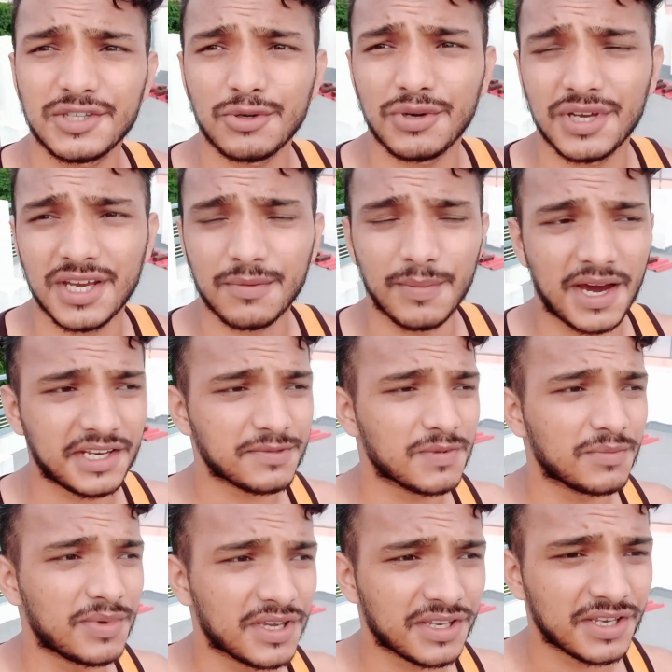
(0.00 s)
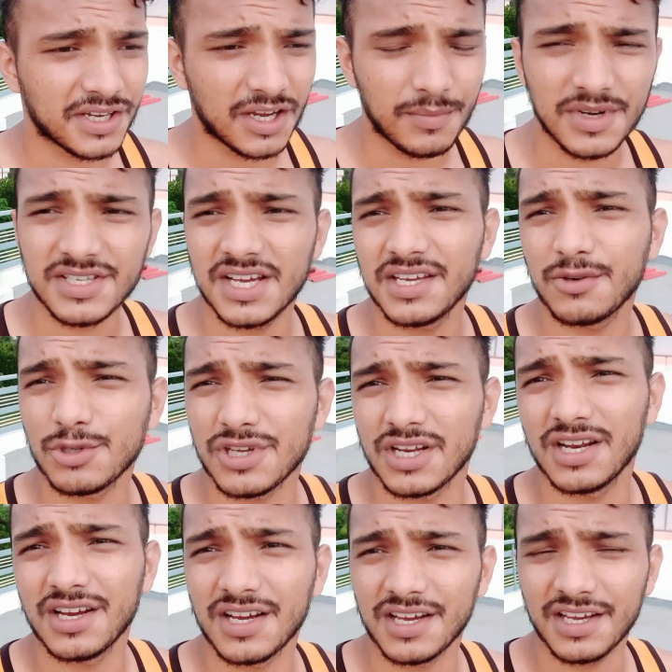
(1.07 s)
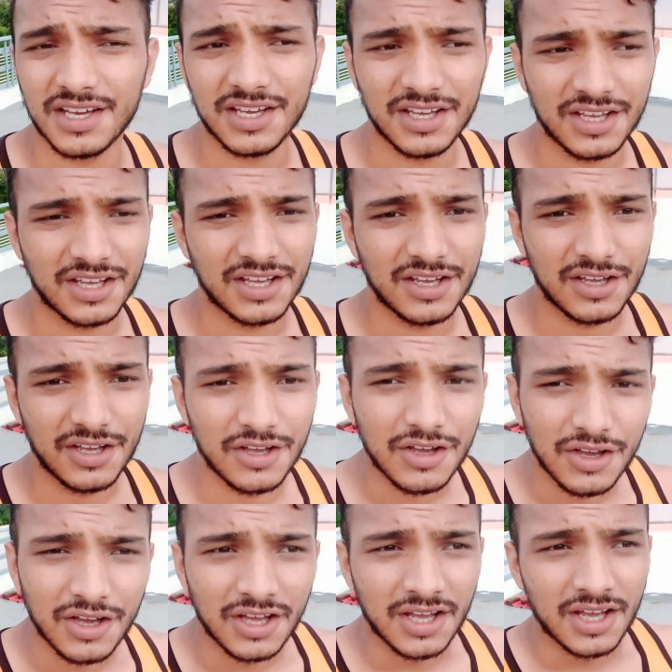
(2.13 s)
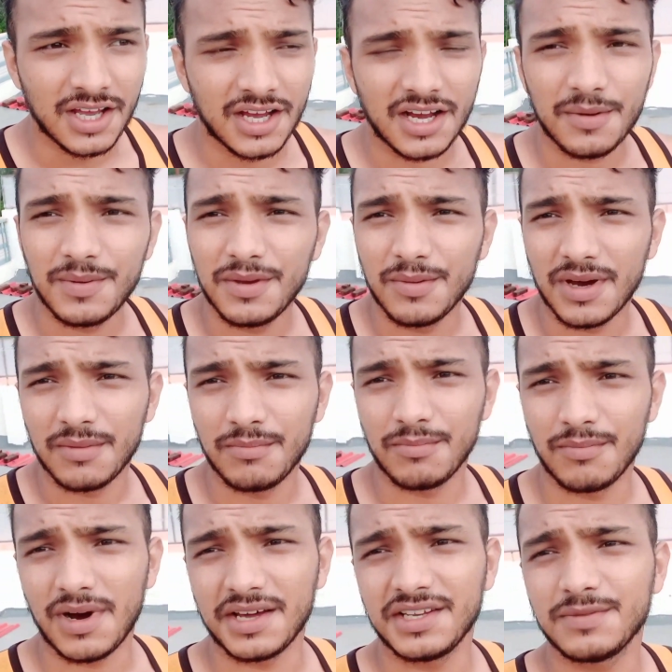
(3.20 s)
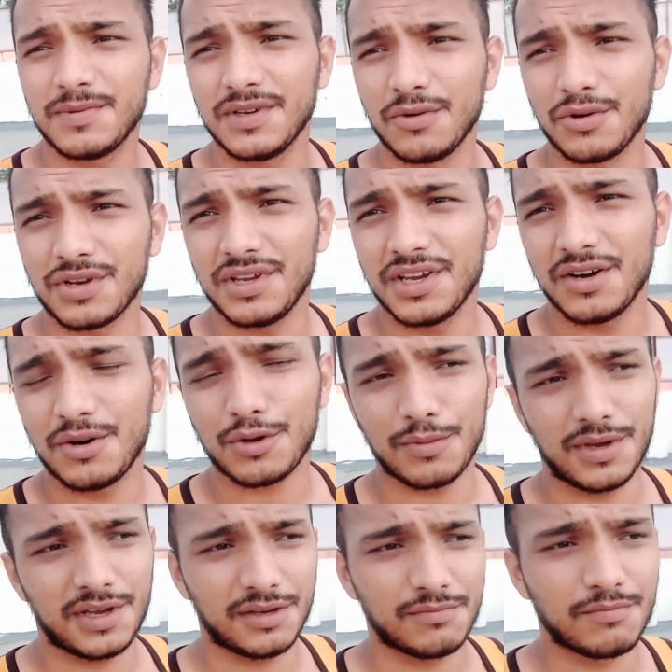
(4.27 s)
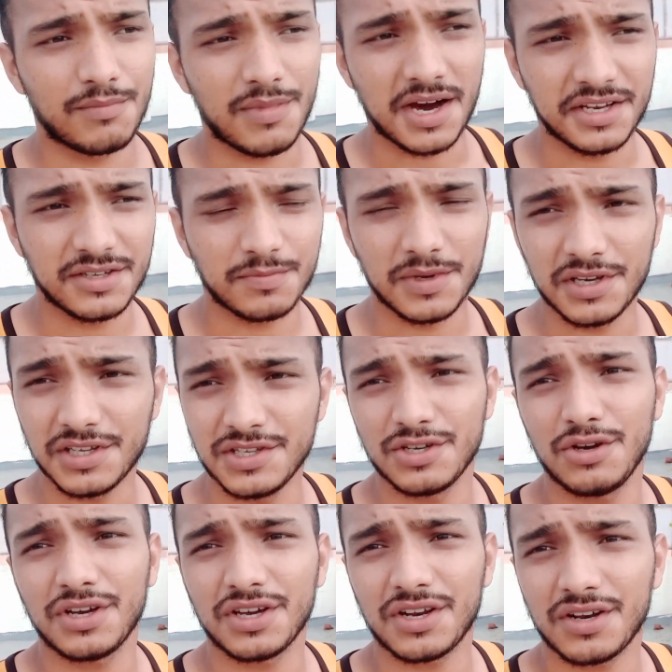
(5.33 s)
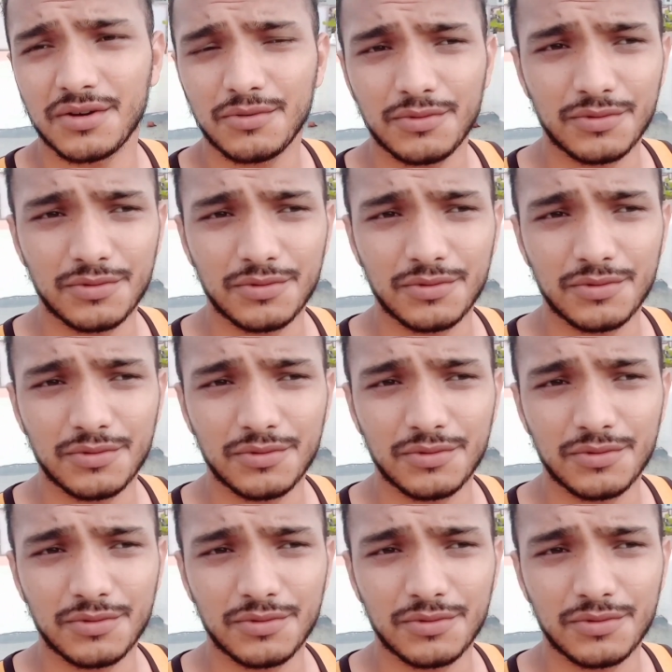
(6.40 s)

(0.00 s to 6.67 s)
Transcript: तो है यार बारिश में भीगने का मज़ा ही कुछ अलग है अभी बारिश भी हो रही है और मैं बारिश में इंजॉय कर रहा